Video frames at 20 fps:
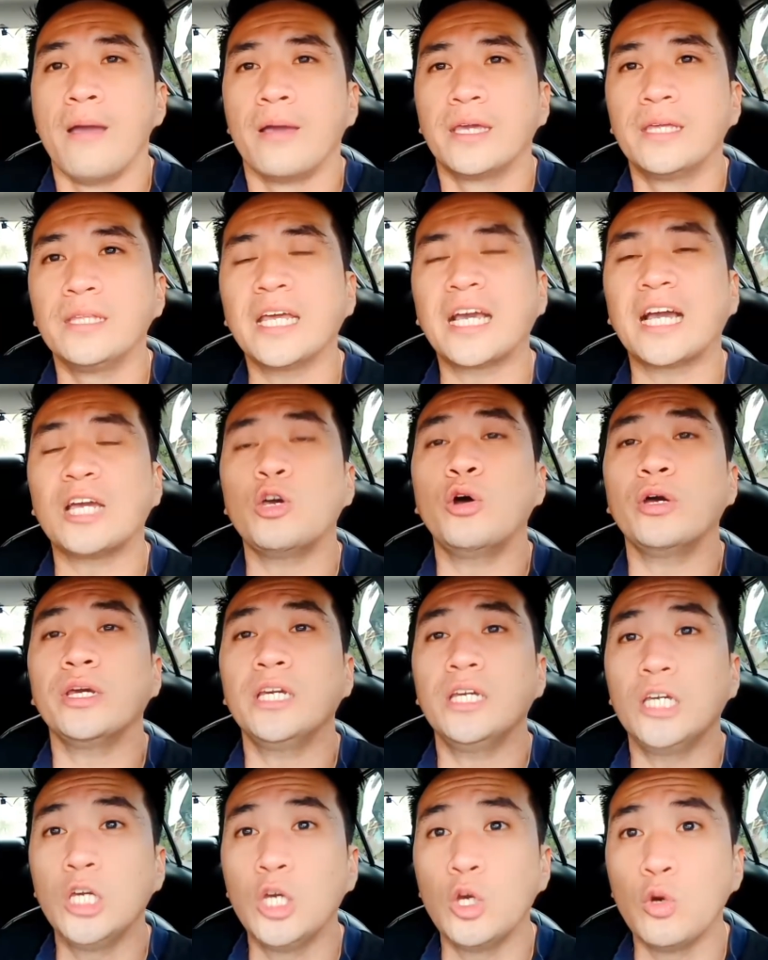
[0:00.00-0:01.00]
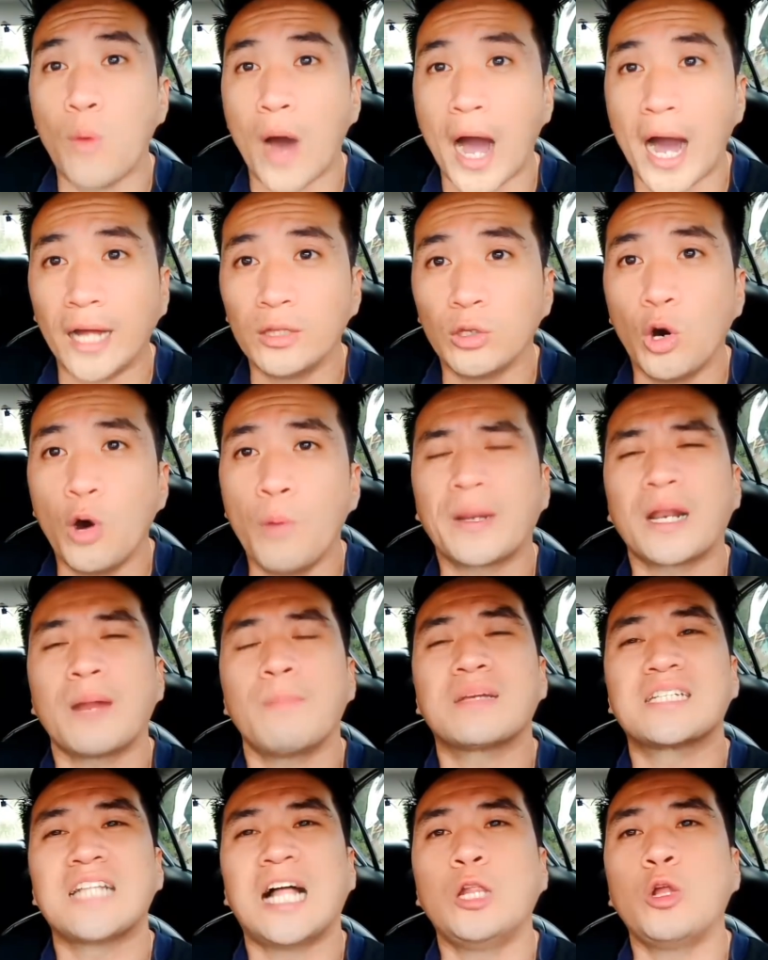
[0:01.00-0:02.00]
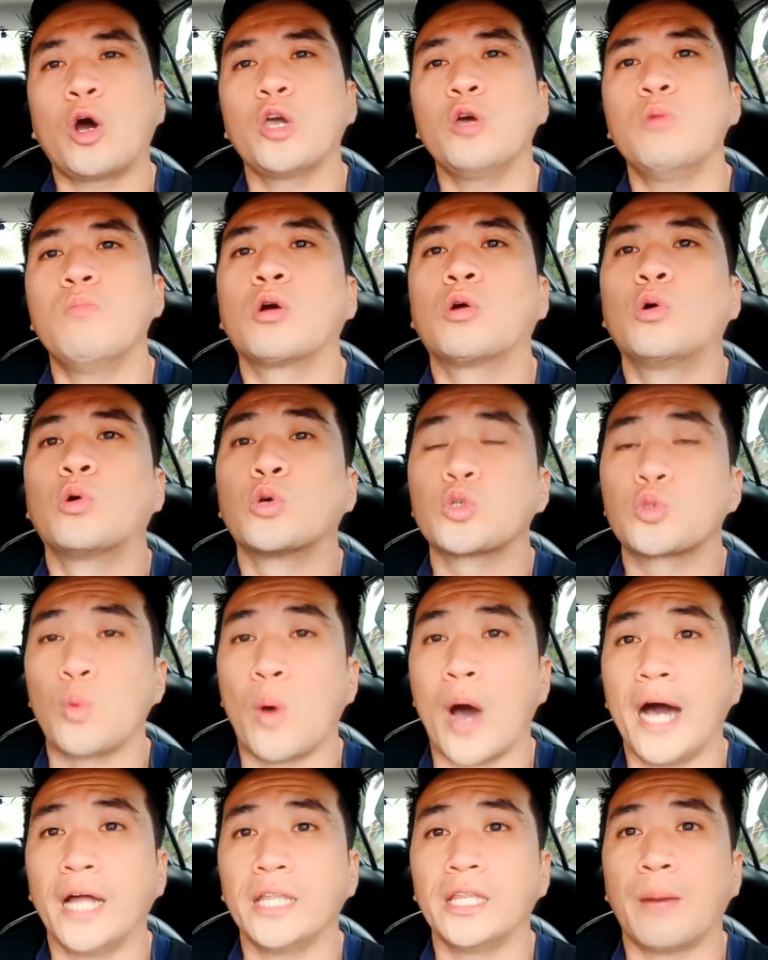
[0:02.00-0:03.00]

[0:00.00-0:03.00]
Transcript: hindi kayo iiwan o para mas lalo kayo magugustuhan